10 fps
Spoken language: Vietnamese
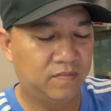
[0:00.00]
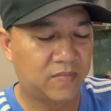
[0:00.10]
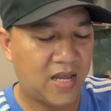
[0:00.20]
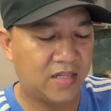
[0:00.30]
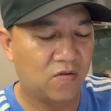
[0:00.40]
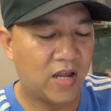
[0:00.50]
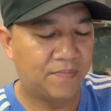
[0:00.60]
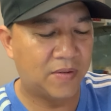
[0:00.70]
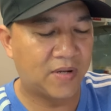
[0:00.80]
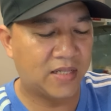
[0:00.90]
đây tội nghiệp
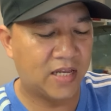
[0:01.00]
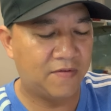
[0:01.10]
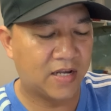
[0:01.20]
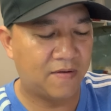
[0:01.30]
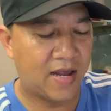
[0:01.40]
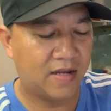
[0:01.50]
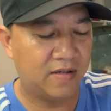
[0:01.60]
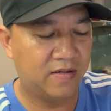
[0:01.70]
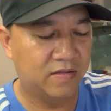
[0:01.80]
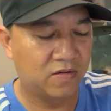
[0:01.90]
lắm các chị và các bạn
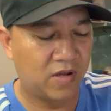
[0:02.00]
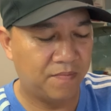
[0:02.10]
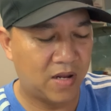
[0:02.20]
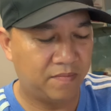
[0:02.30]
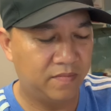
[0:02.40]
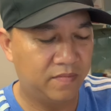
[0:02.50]
tội nghiệp lắm